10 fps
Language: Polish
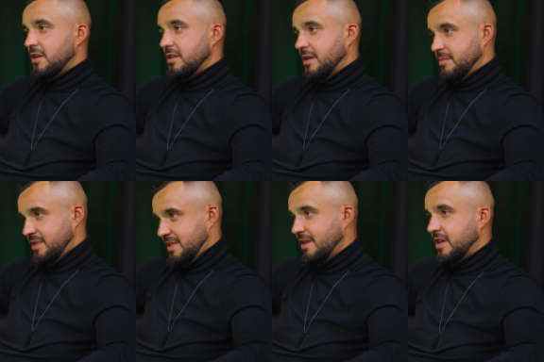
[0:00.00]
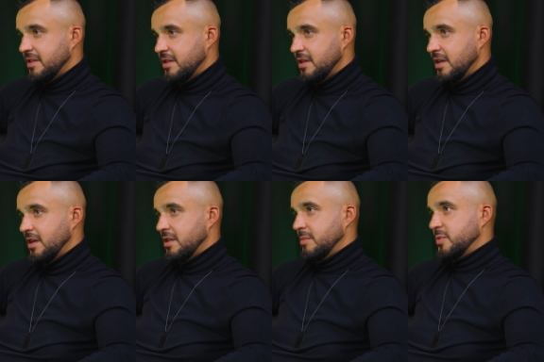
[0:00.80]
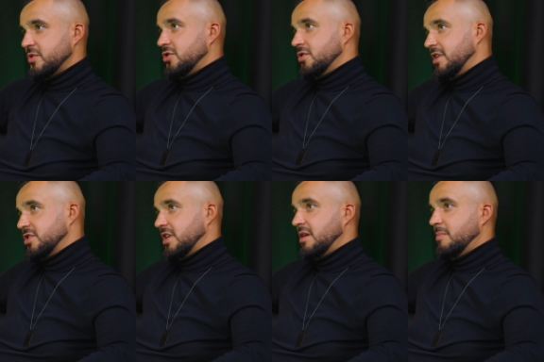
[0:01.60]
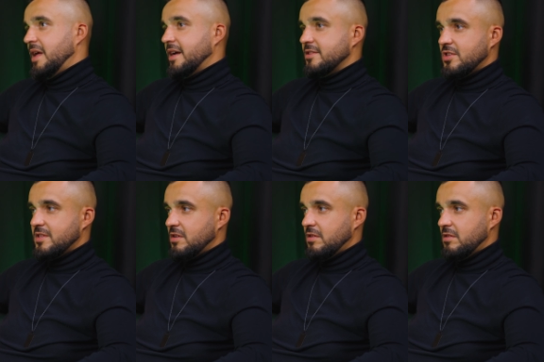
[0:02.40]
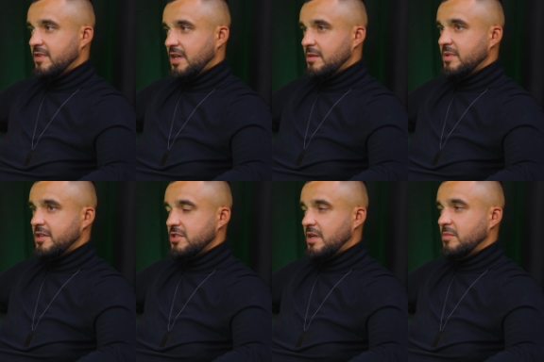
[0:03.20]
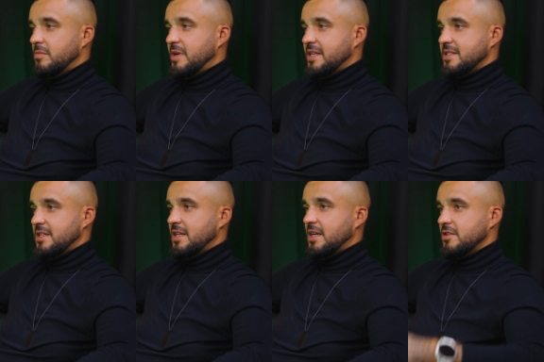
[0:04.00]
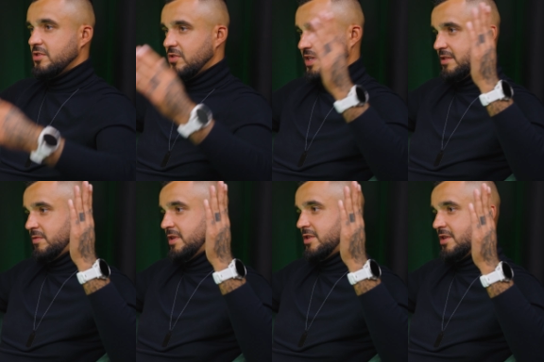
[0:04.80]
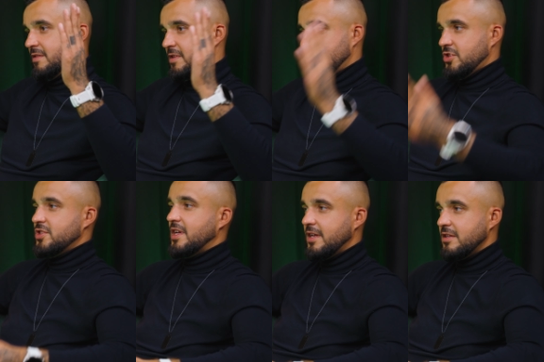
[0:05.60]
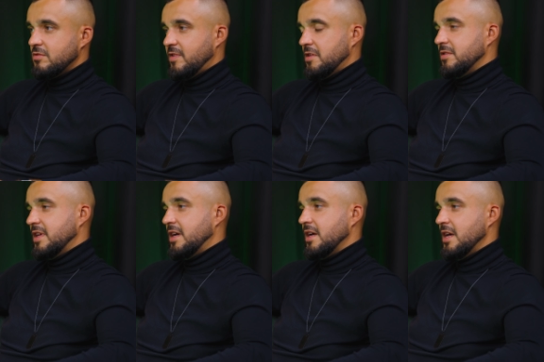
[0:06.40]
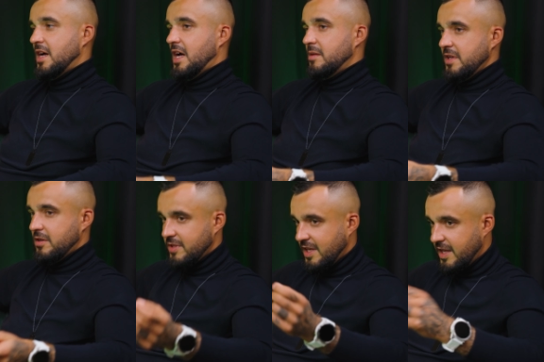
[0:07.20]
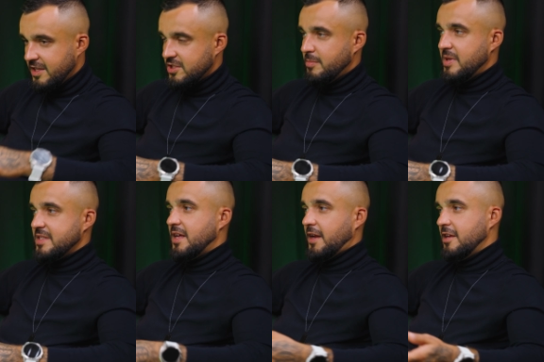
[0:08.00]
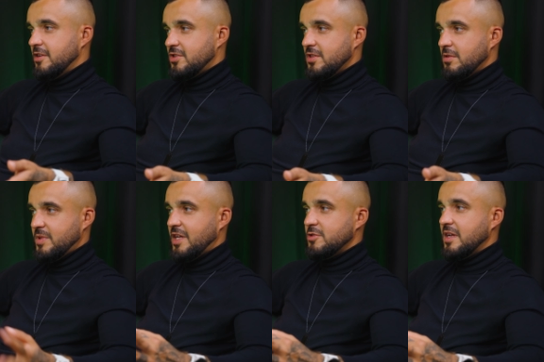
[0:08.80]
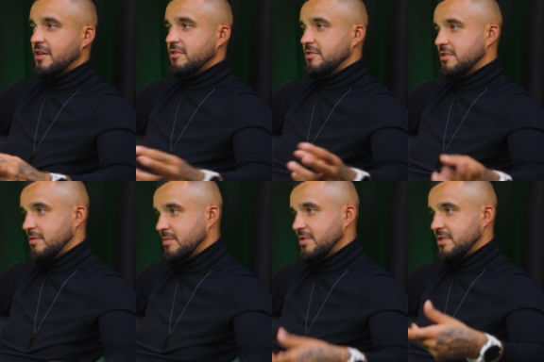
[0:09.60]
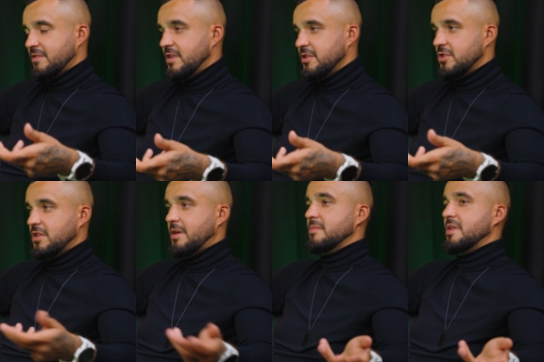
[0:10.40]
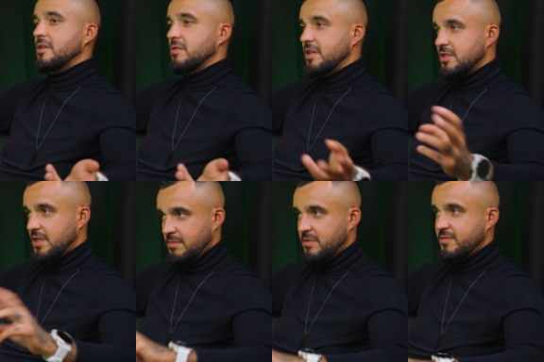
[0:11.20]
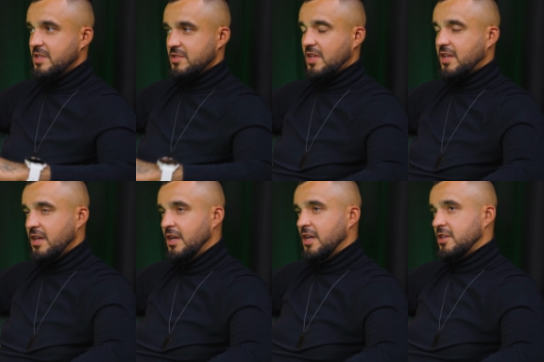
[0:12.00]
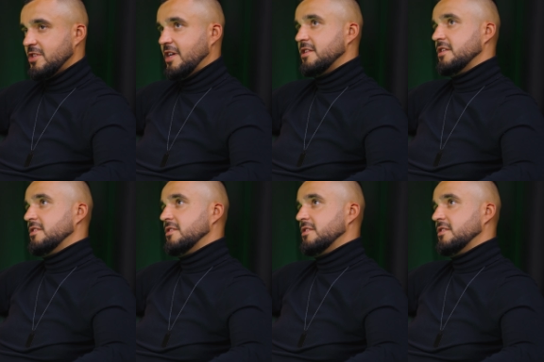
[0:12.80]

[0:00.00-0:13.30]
nam zdawany, no i później ściągasz taki plakat czy cokolwiek, albo jakiś tam obrazek i nagle się okazuje, że wiesz, ściana jest uwalona, albo jak odklejasz te plasterki, czy tą taśmę klejącą, no to za chwilę ci tam tynk odejdzie, albo widać takie ślady,